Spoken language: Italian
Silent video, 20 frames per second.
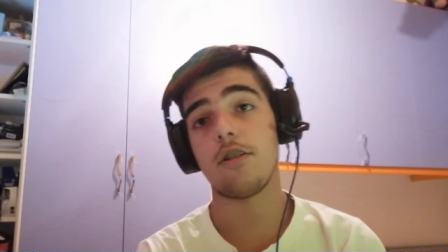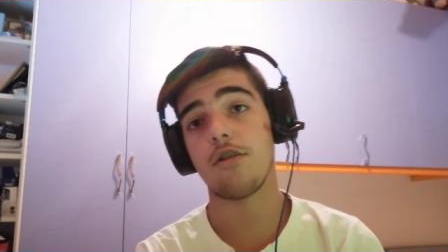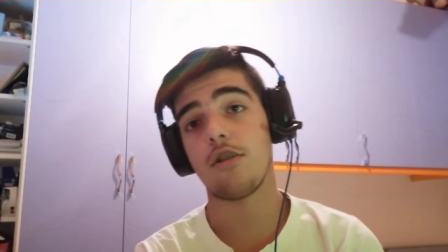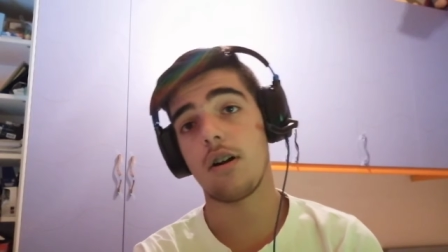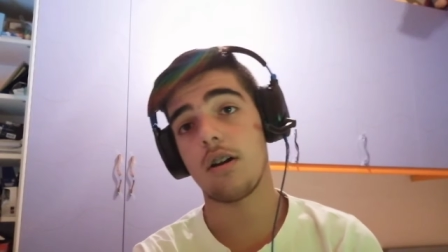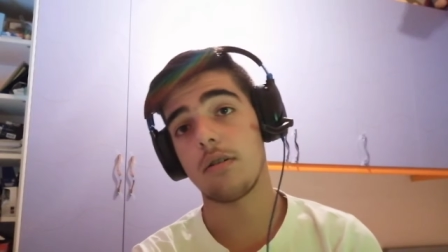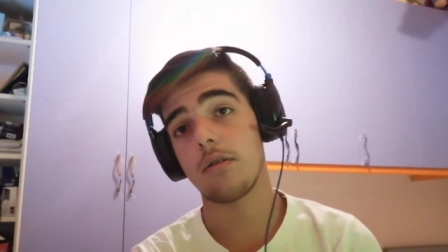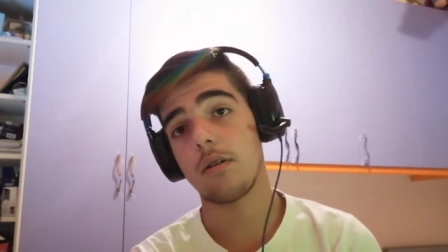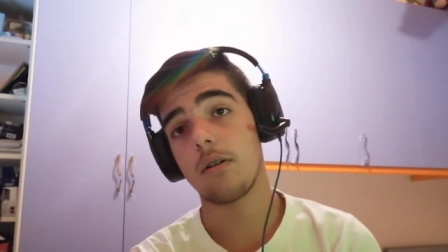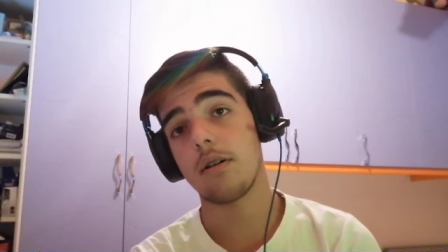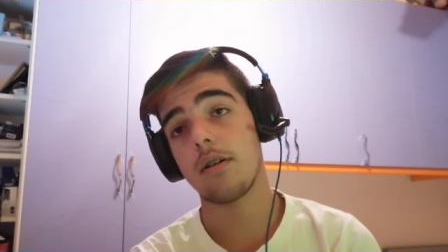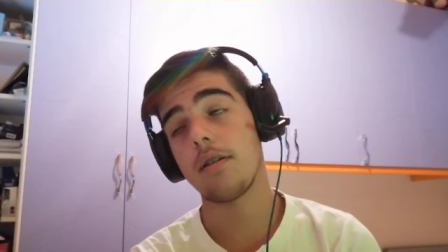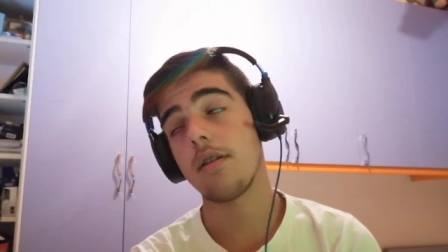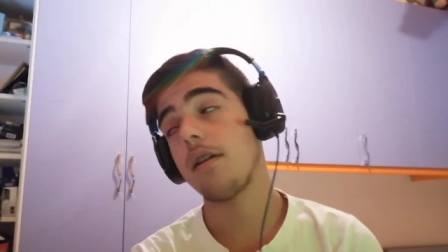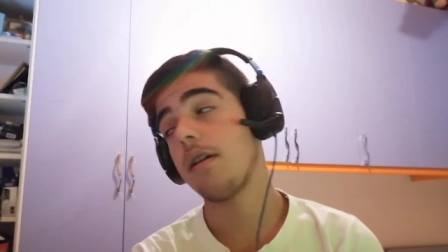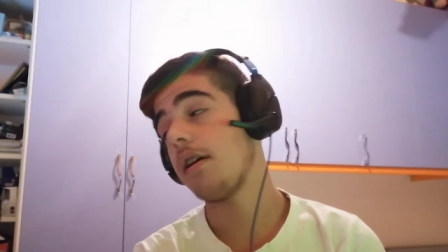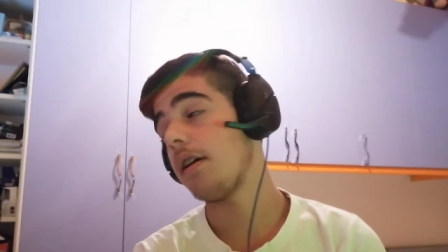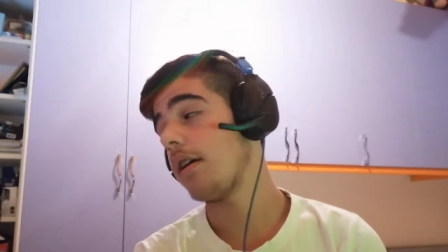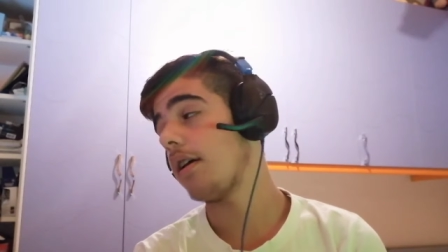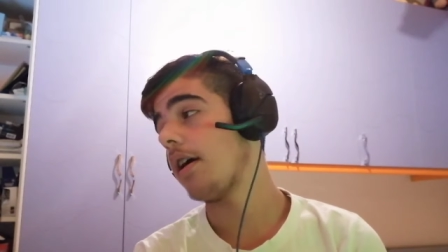i giocatori.
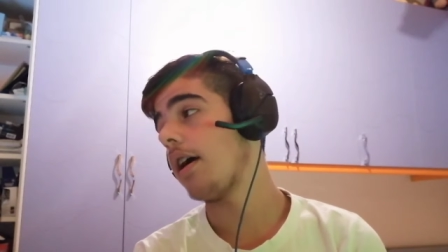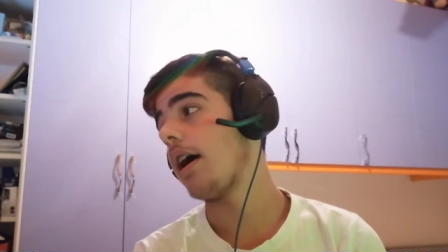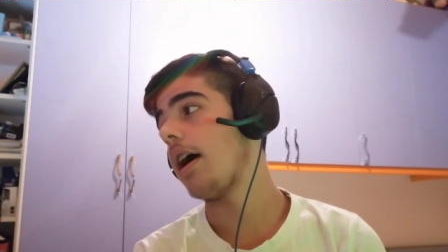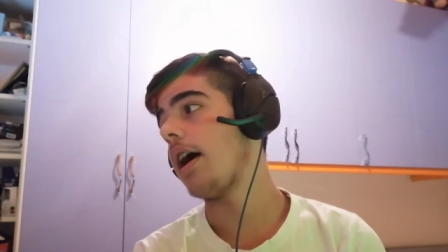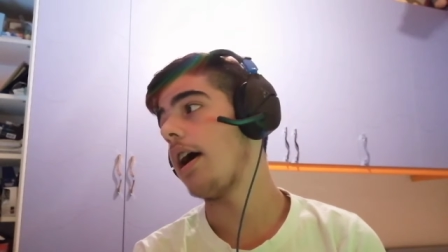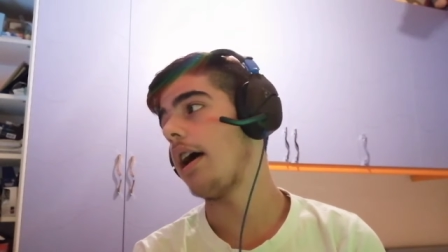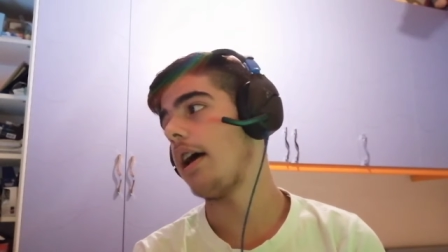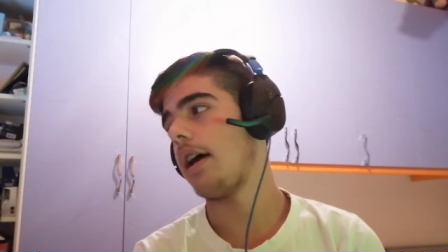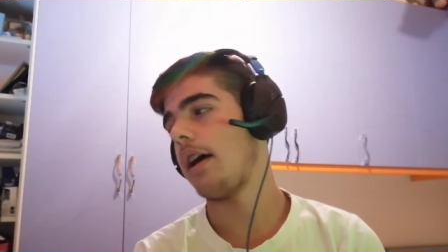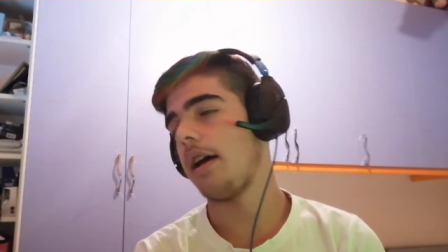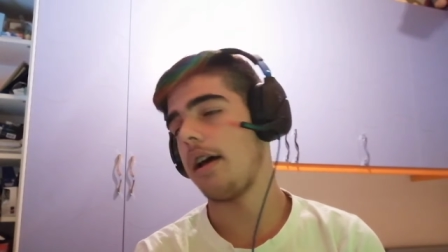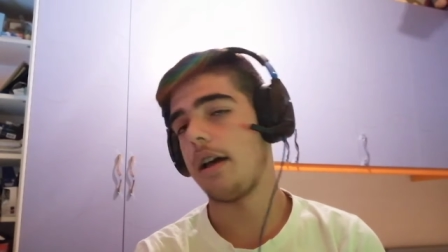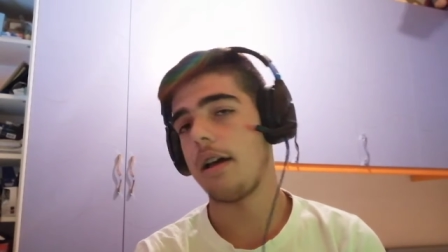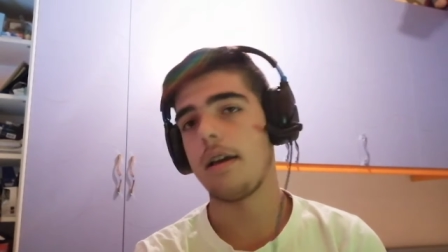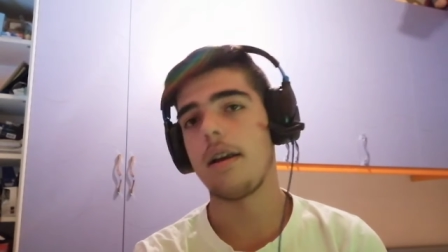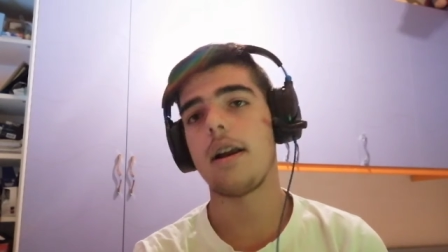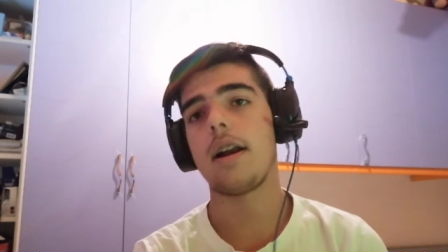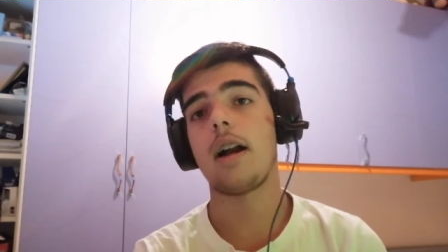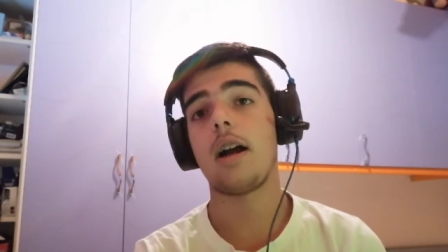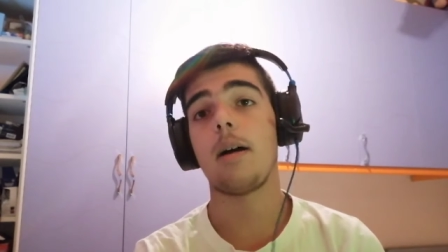
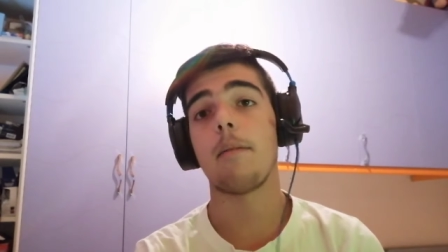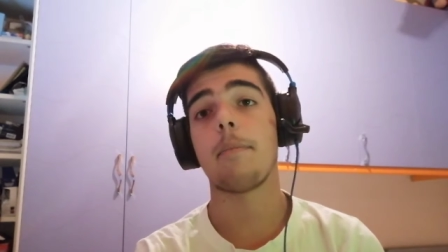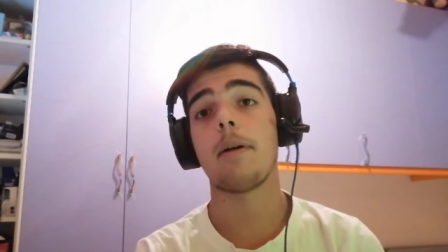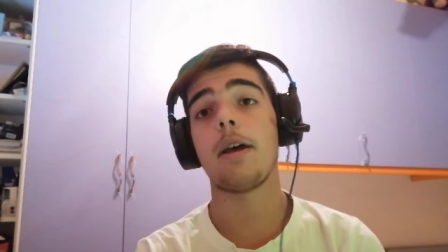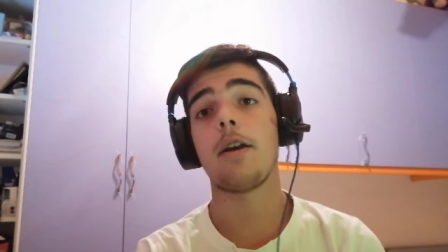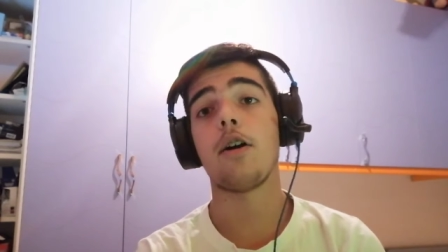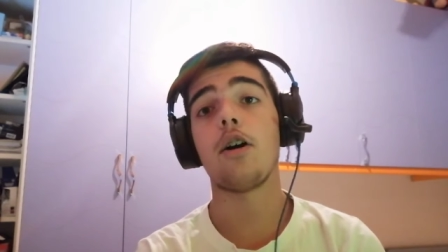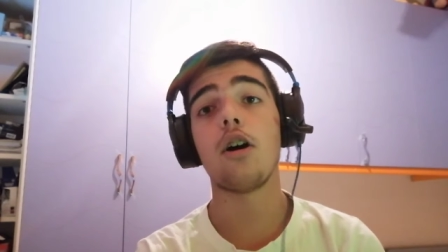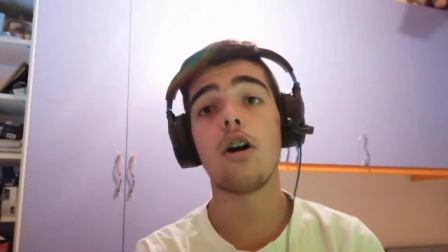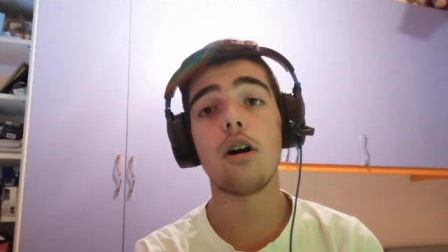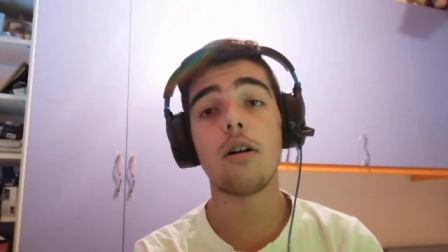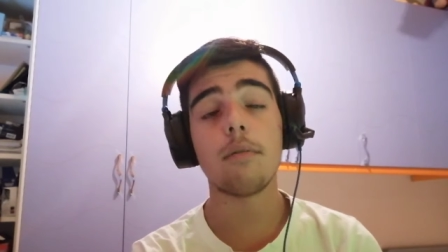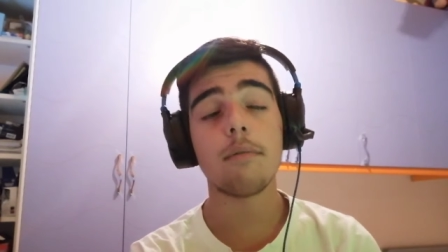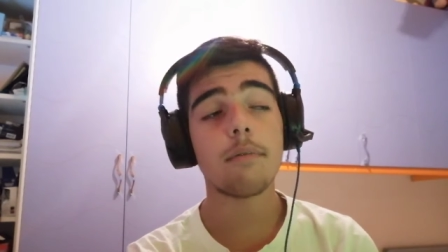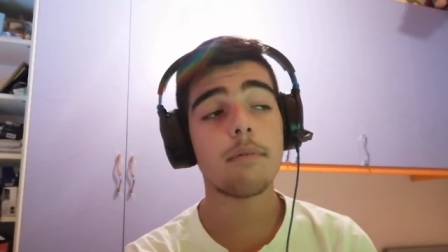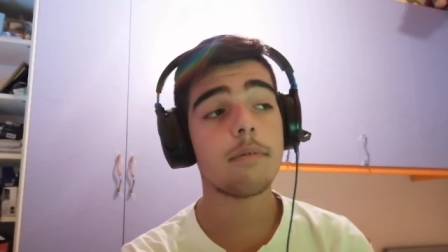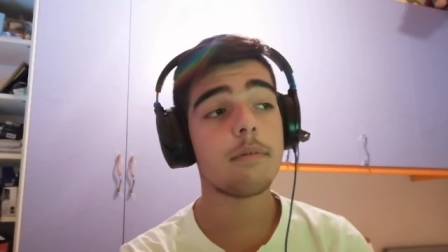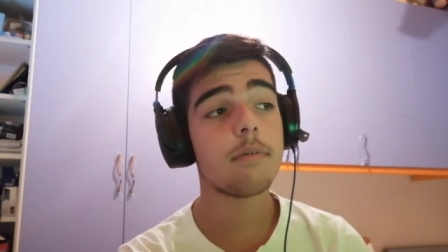Eh, regà, però